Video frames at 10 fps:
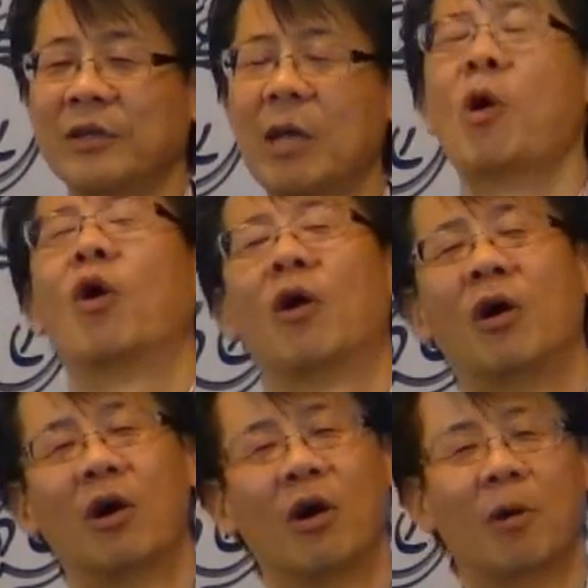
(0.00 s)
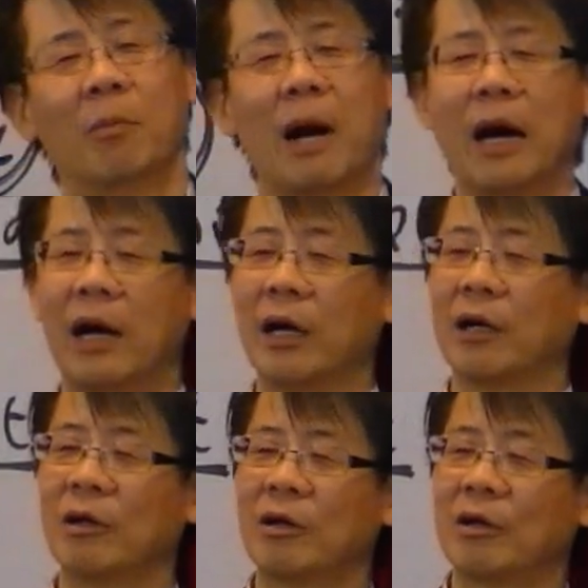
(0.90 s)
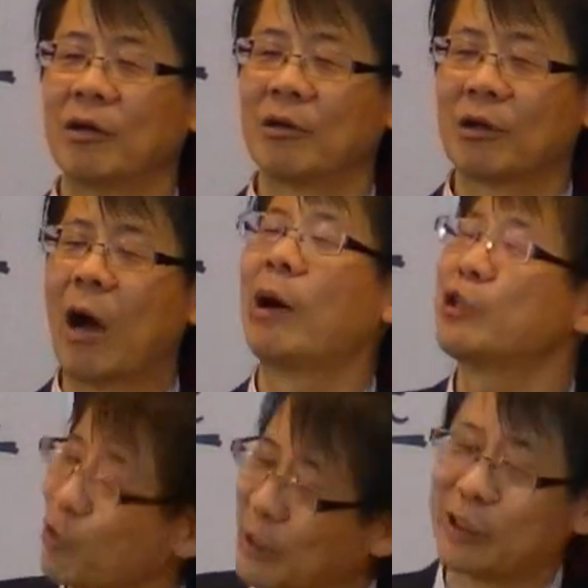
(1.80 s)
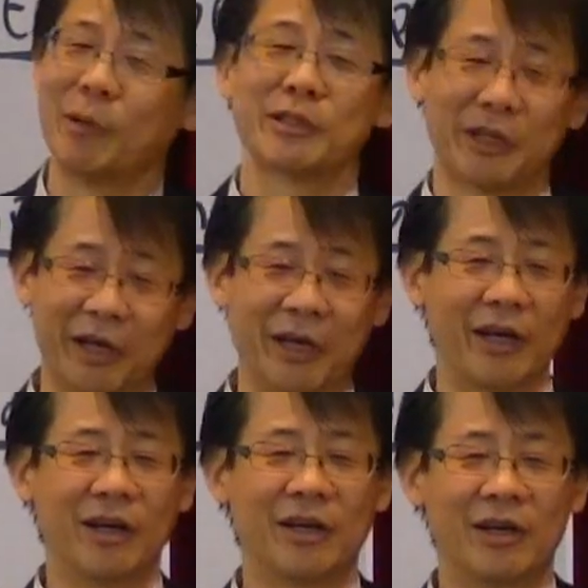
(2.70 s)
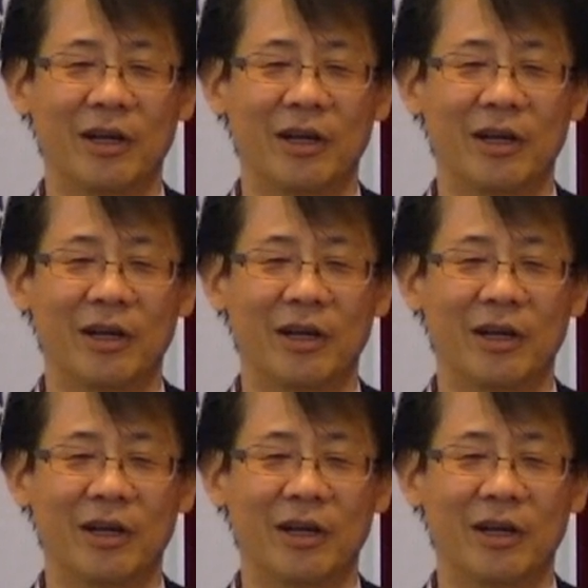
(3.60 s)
でもまあかわいそうになってきましてね